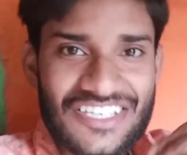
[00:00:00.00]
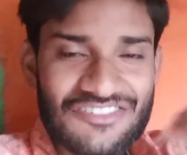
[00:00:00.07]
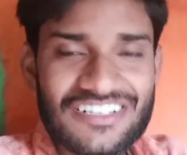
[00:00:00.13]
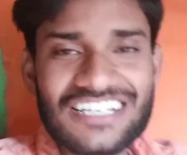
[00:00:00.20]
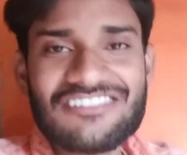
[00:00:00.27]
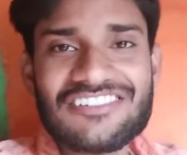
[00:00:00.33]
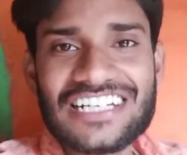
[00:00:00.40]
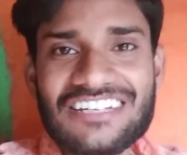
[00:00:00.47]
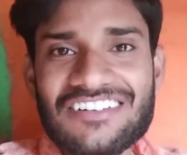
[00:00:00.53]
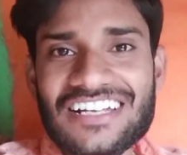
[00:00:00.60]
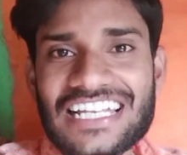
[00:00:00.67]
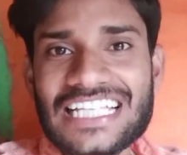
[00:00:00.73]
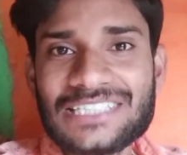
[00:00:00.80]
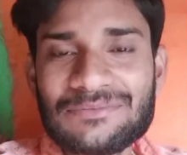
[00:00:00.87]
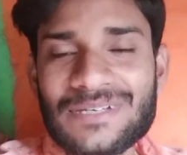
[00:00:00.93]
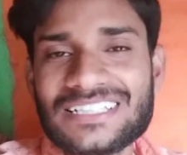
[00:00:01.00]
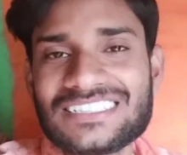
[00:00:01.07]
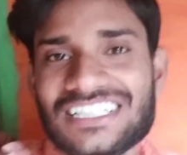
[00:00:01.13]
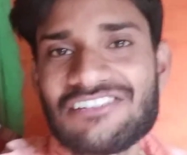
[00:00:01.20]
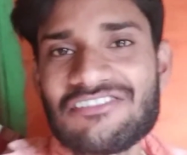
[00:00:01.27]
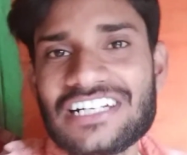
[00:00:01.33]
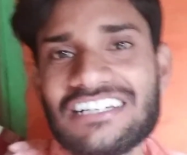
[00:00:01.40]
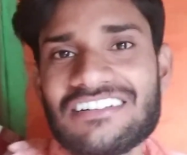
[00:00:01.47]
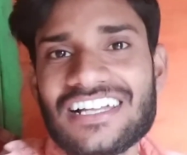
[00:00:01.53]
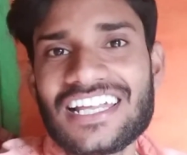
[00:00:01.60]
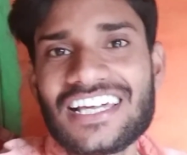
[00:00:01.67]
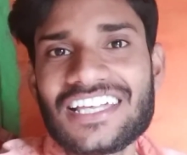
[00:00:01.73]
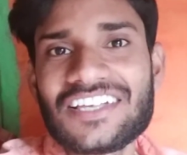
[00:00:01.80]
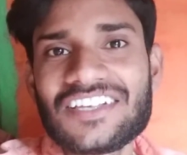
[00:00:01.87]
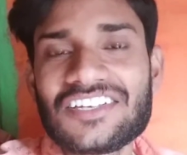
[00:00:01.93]
यूनिक होने वाला है स्पेशली होने
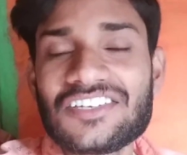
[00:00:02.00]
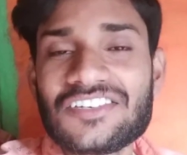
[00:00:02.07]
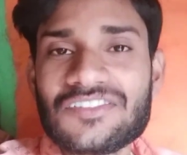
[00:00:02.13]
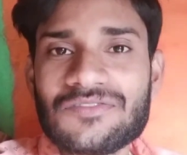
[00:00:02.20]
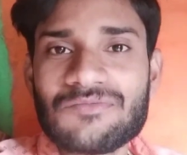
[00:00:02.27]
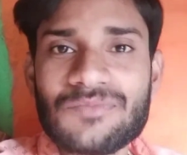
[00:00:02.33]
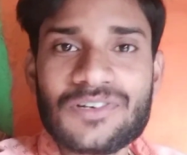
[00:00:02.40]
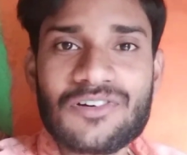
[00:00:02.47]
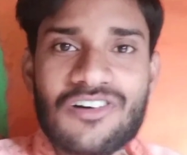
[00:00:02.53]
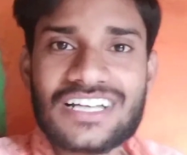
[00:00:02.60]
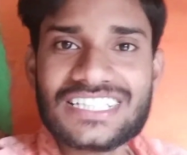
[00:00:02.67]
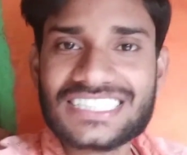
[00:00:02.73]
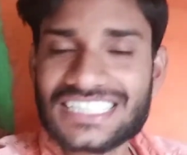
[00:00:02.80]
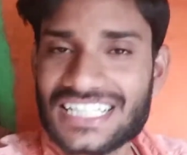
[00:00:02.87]
वाला है बिकॉज